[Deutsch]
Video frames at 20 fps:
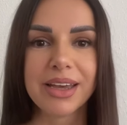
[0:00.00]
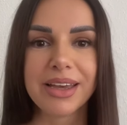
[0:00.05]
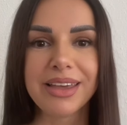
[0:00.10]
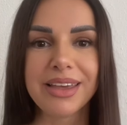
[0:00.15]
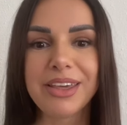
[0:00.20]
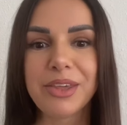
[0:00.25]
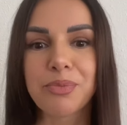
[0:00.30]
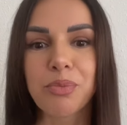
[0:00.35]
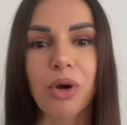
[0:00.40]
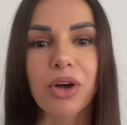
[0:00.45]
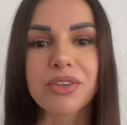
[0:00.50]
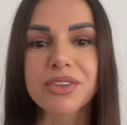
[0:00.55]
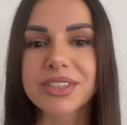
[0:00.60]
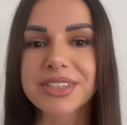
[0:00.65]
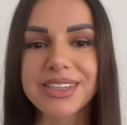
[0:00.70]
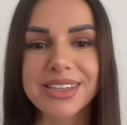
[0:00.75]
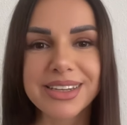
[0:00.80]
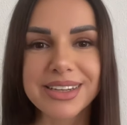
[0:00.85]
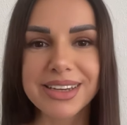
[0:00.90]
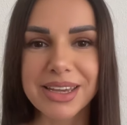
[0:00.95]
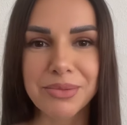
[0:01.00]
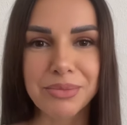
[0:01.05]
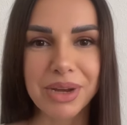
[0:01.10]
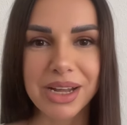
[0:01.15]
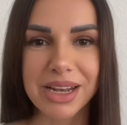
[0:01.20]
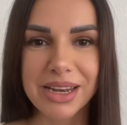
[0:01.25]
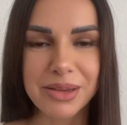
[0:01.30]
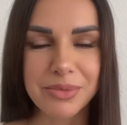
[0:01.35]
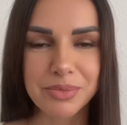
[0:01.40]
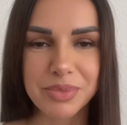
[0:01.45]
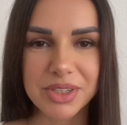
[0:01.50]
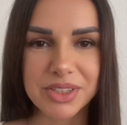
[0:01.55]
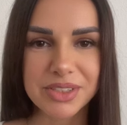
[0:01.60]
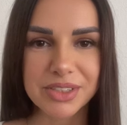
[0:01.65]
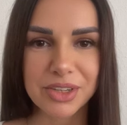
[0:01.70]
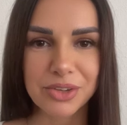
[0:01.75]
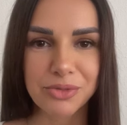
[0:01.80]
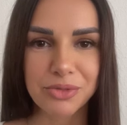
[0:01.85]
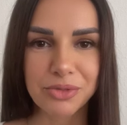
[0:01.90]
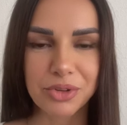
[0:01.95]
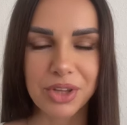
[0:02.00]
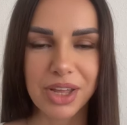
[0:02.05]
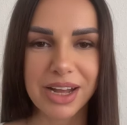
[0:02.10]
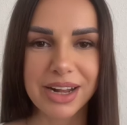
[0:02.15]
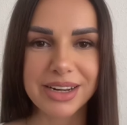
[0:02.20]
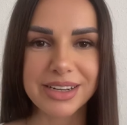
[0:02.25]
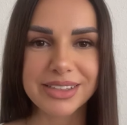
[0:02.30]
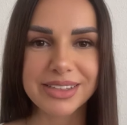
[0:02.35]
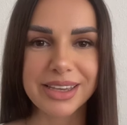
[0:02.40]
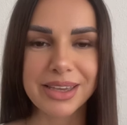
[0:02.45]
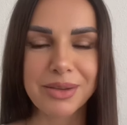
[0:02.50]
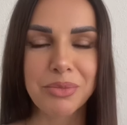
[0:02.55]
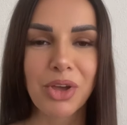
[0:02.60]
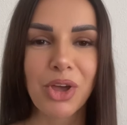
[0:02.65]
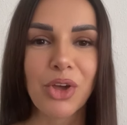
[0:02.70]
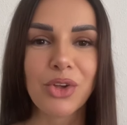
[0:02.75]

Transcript: ich pausiere mal ein bisschen von all dem,